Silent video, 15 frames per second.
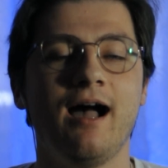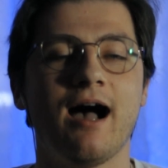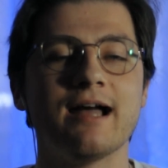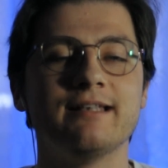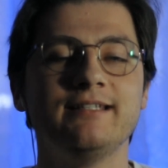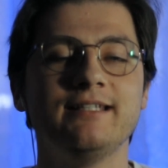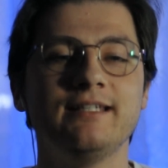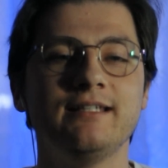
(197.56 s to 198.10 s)

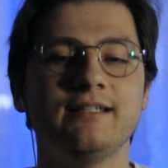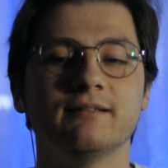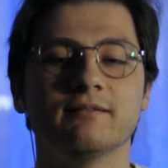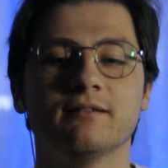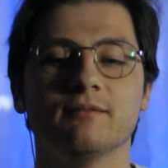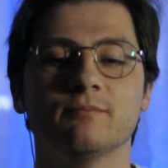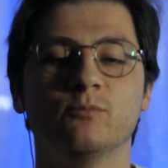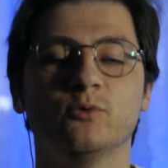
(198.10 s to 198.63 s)
они
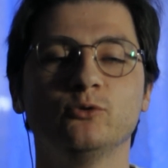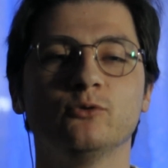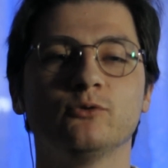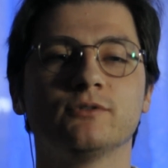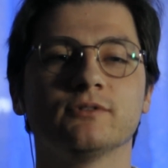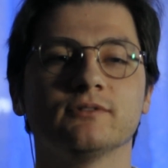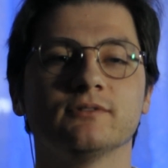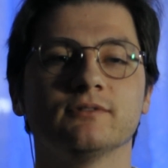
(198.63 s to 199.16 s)

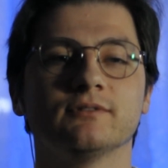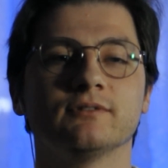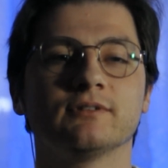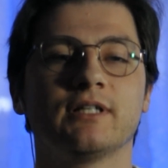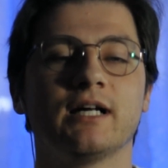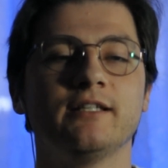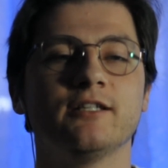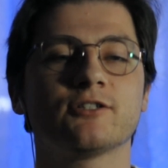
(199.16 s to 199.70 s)
будут,
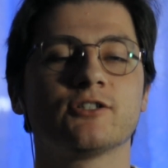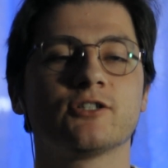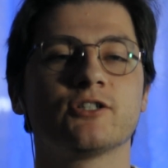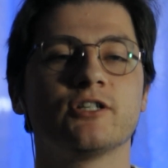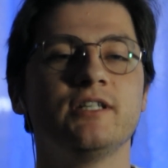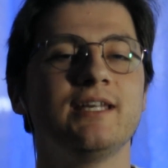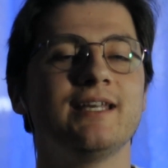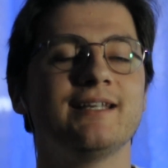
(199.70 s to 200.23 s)
конечно
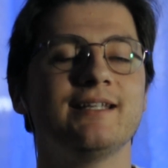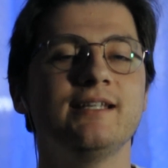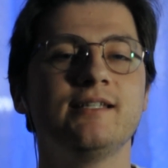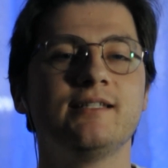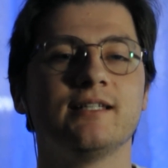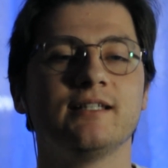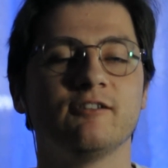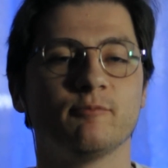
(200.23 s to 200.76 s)
же, не
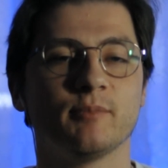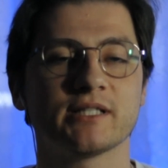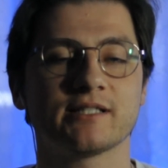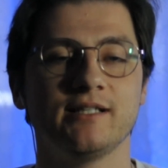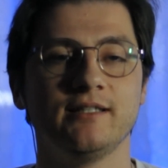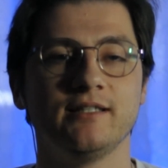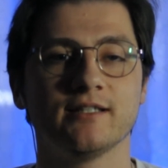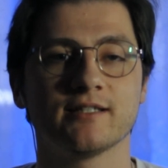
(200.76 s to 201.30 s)
истины в
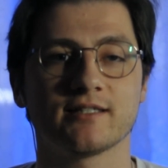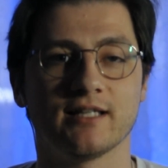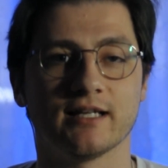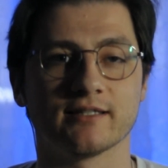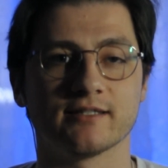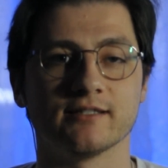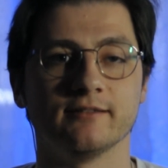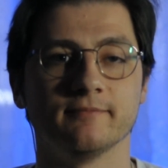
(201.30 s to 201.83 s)
последней
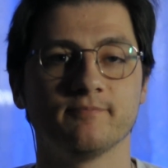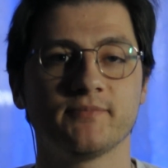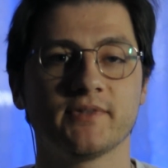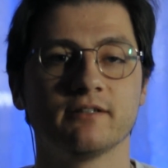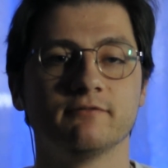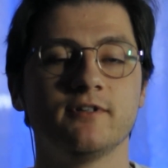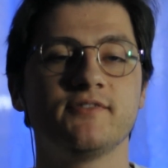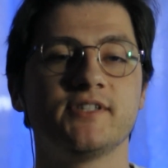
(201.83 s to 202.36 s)
инстанции.
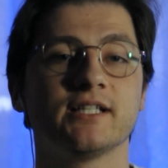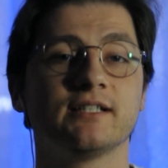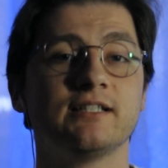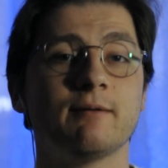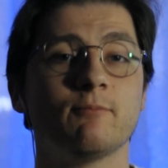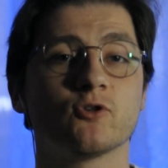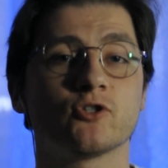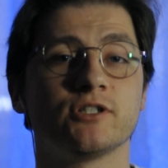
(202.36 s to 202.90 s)
Вы
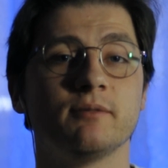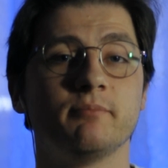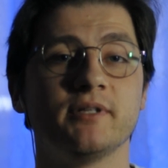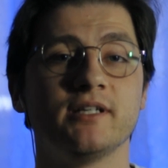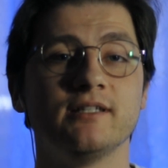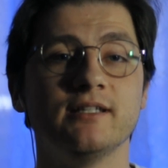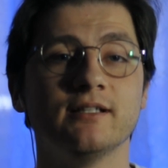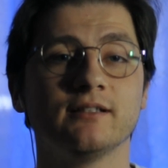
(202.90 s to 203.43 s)
всегда можете
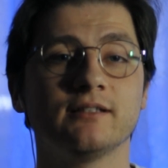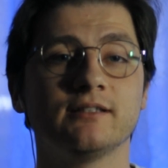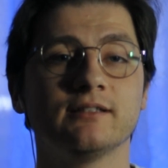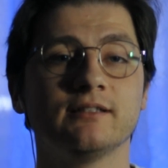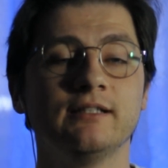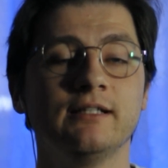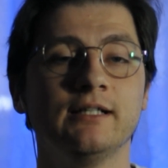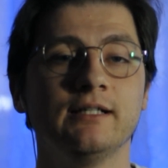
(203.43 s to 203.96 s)
переделать,
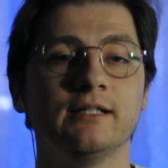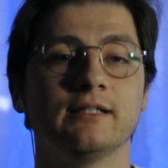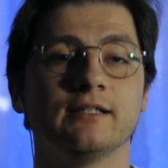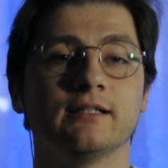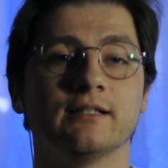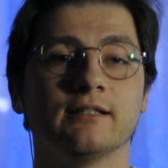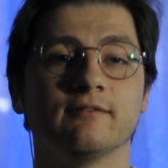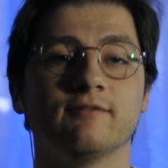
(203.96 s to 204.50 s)

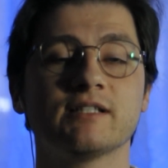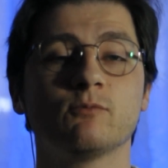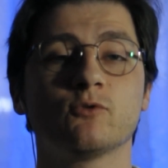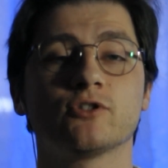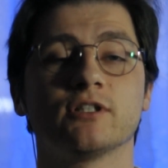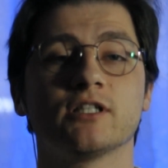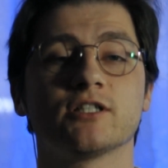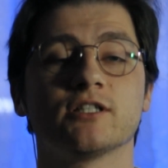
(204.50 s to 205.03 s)
э,
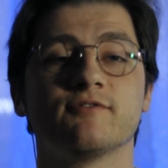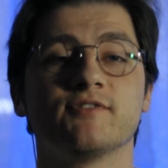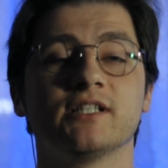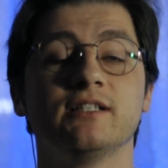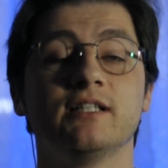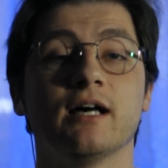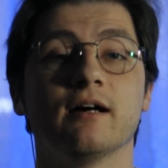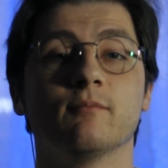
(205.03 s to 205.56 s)
возможно, даже
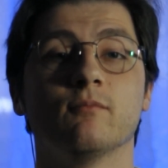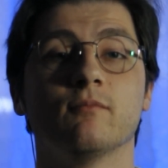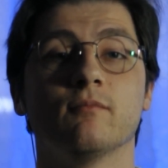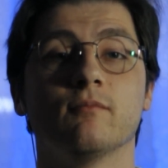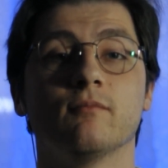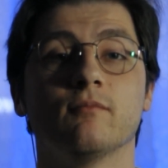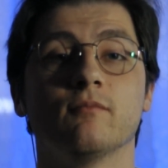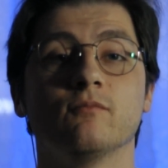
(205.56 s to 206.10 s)
всегда
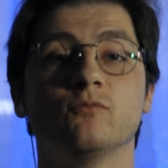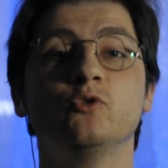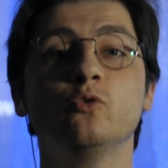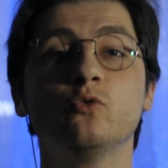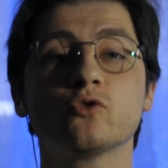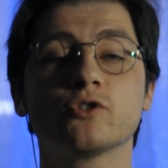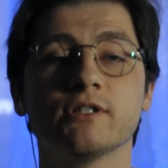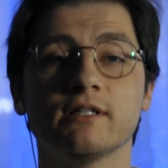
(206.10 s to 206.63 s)

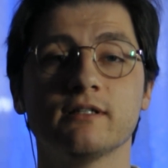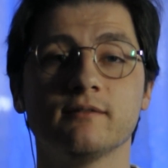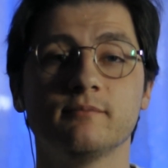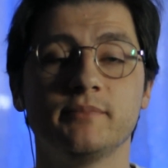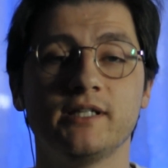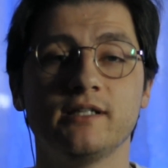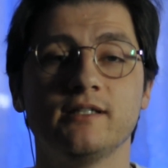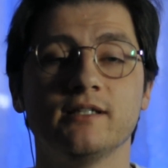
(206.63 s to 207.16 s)
нужно
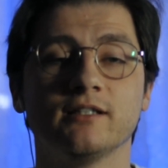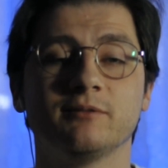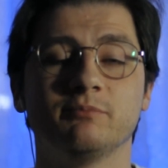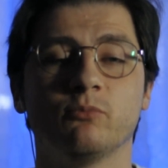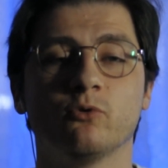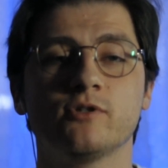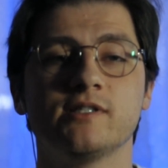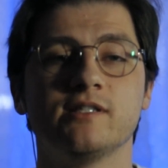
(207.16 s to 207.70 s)

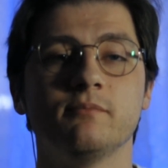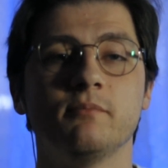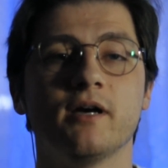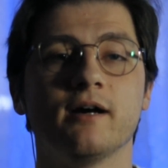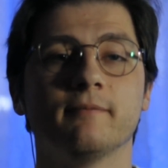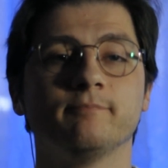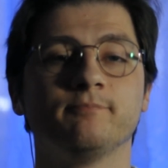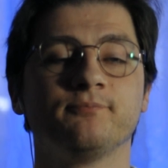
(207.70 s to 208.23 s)
переделать под
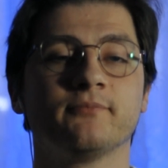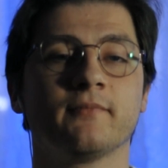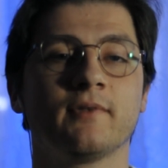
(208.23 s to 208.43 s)
себя,